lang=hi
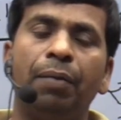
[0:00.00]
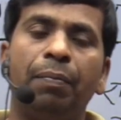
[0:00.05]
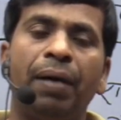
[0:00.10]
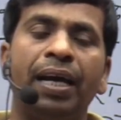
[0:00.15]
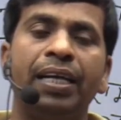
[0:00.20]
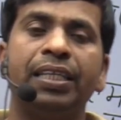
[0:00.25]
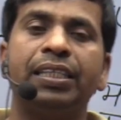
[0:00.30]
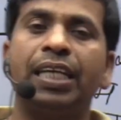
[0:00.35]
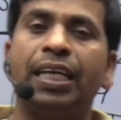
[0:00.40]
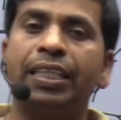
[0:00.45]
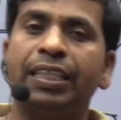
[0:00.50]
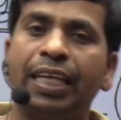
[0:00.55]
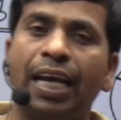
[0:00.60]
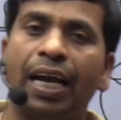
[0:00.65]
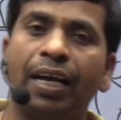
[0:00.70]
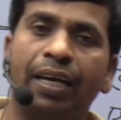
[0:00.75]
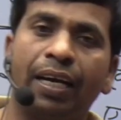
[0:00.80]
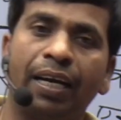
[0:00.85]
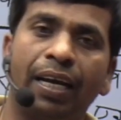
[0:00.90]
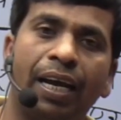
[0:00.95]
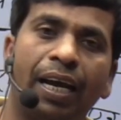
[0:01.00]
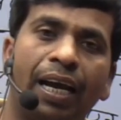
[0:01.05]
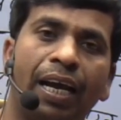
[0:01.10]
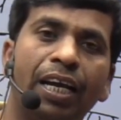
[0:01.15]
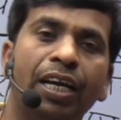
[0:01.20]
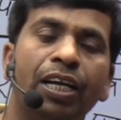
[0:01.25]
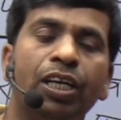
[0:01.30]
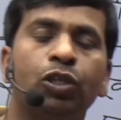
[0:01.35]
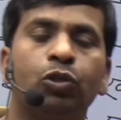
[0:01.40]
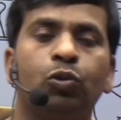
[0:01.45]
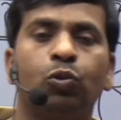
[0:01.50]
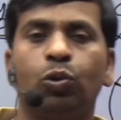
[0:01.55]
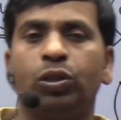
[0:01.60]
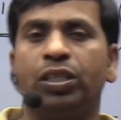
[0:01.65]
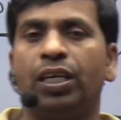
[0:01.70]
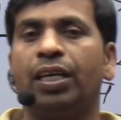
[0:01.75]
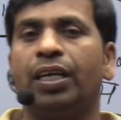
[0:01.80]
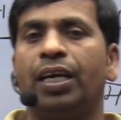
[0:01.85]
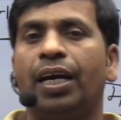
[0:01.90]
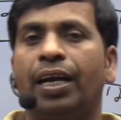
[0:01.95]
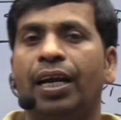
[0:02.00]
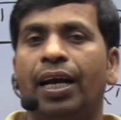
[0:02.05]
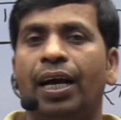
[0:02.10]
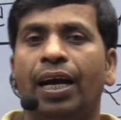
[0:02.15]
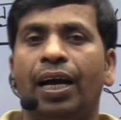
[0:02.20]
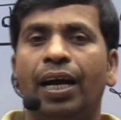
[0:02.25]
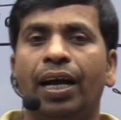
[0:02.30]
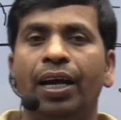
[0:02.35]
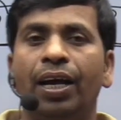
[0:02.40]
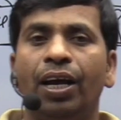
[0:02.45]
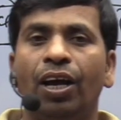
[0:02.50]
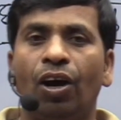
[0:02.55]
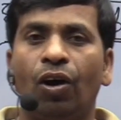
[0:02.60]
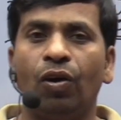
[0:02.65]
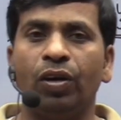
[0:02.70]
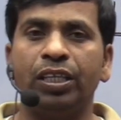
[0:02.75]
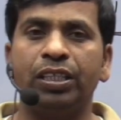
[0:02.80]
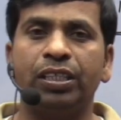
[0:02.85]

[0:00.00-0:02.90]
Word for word: ये हमारे साथ क्या कर रहा है शोषण कर रहा है